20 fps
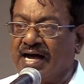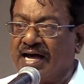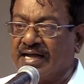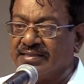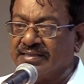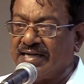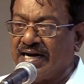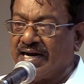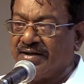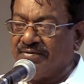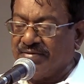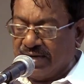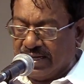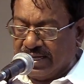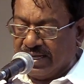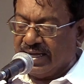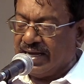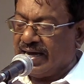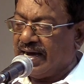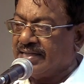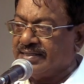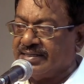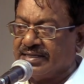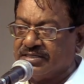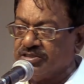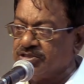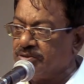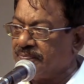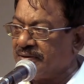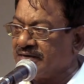அந்த அளவிலே
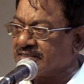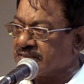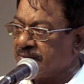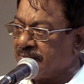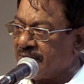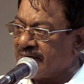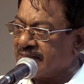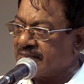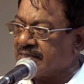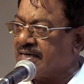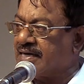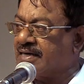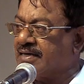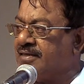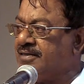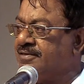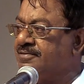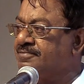அதிர்ந்து பேச மாட்டார்